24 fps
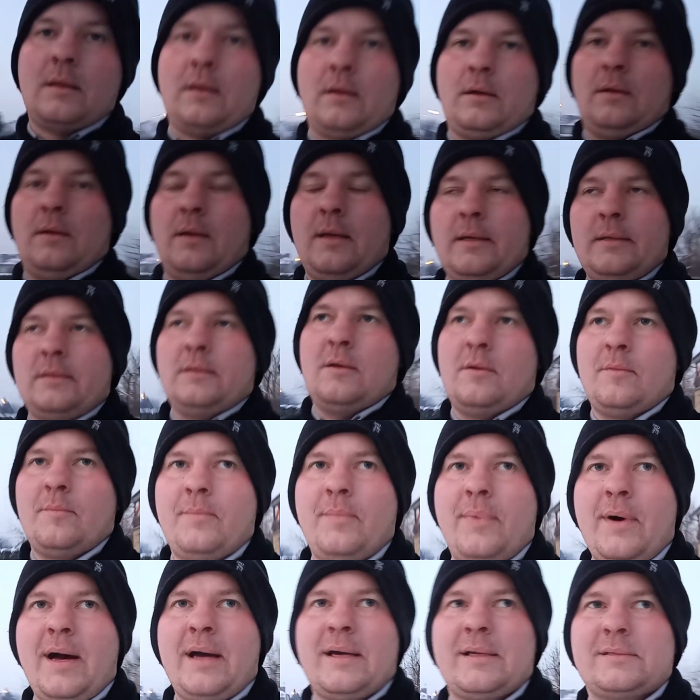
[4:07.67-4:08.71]
Kolejną
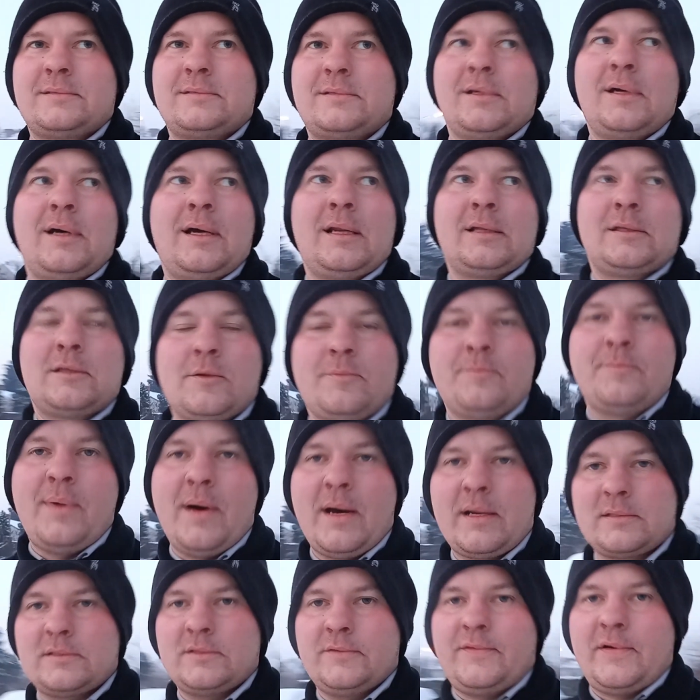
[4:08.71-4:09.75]
bardzo, ale to
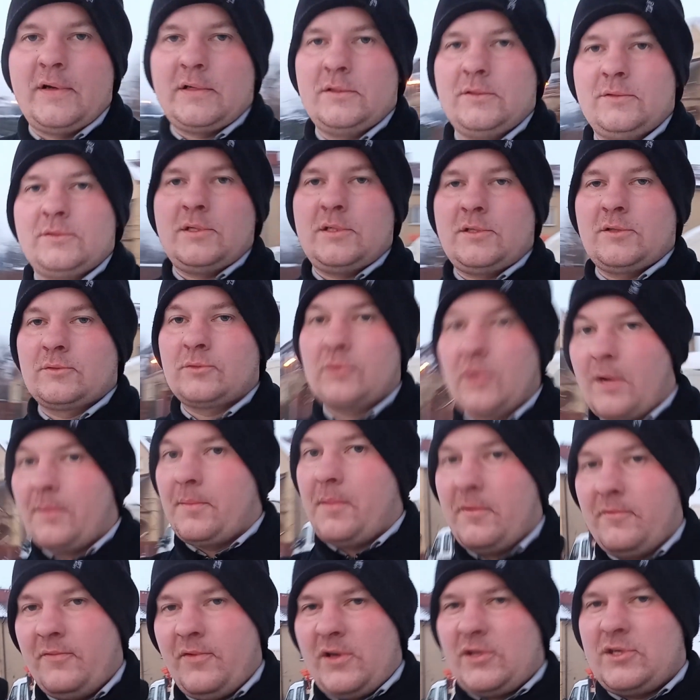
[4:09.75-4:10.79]
bardzo ważną rzeczą, która
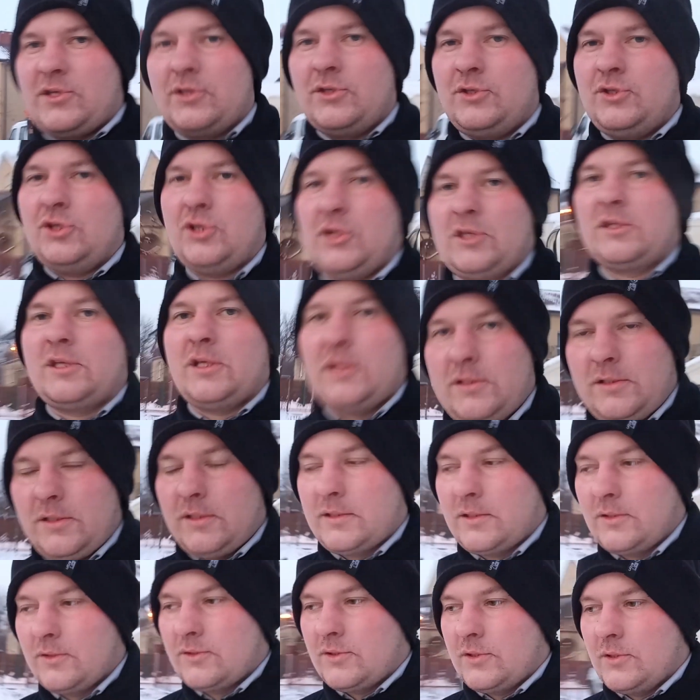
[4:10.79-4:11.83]
mnie właśnie dzisiaj też
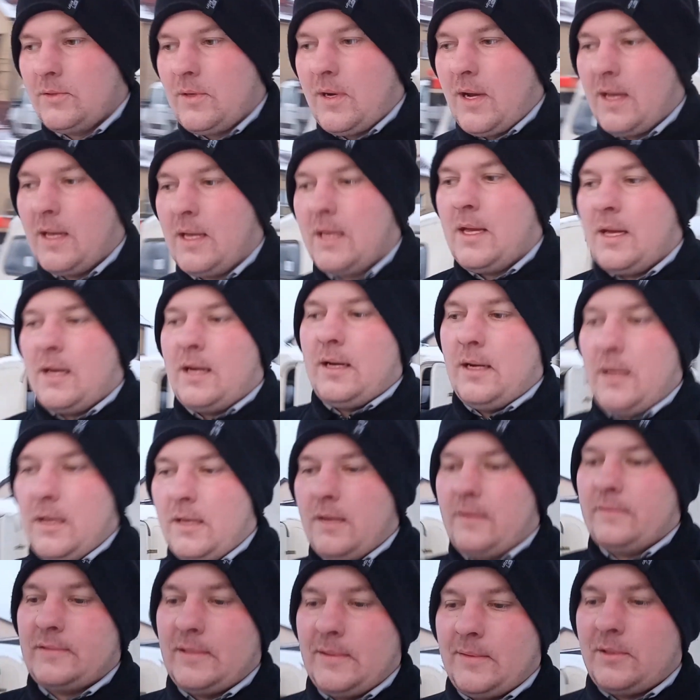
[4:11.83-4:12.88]
zaskoczyła
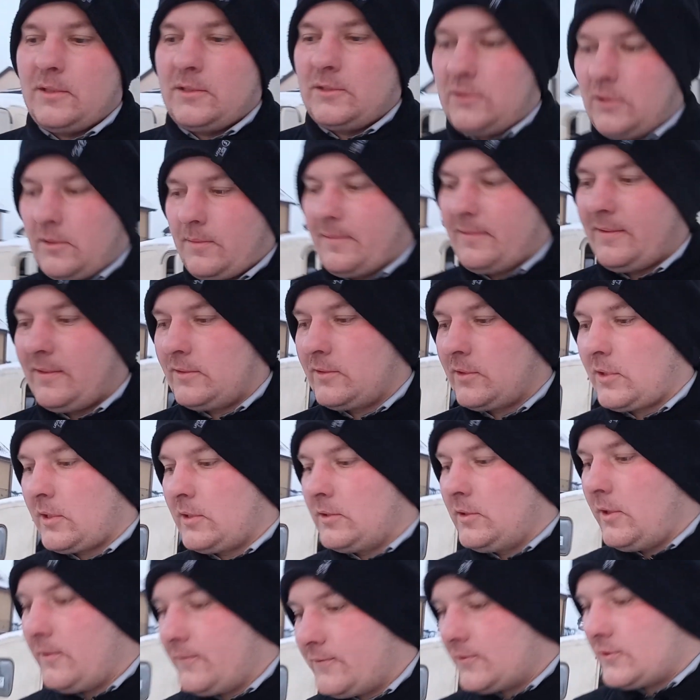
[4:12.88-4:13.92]
e, w samochodzie trochę, trochę
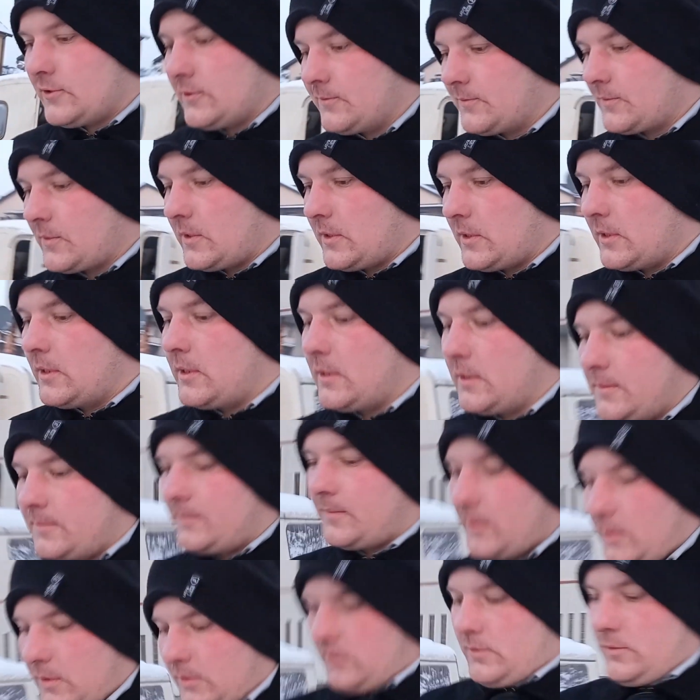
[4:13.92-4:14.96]
nowszym, e,
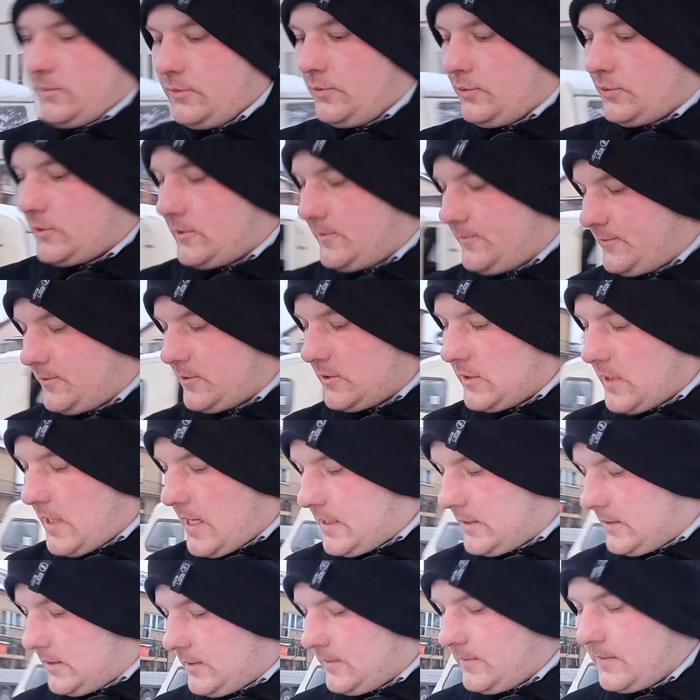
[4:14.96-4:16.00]
bo już
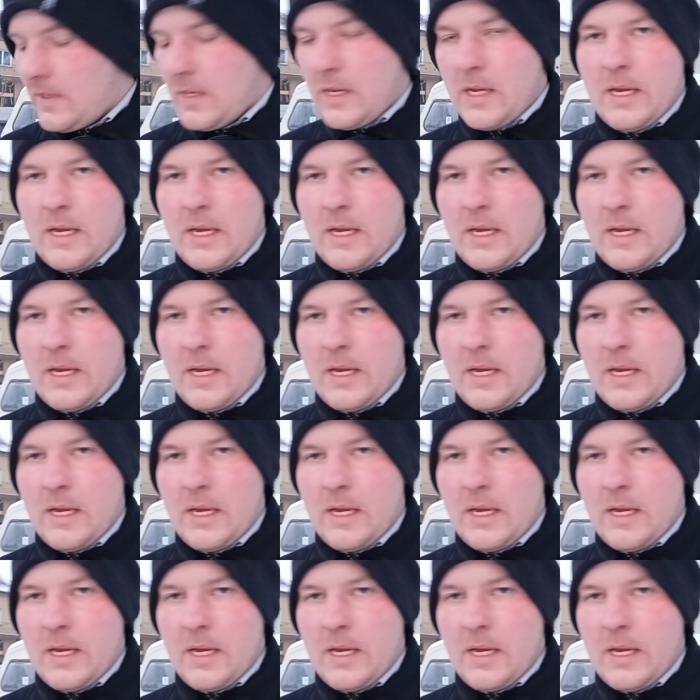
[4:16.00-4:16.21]
sprzedanym e,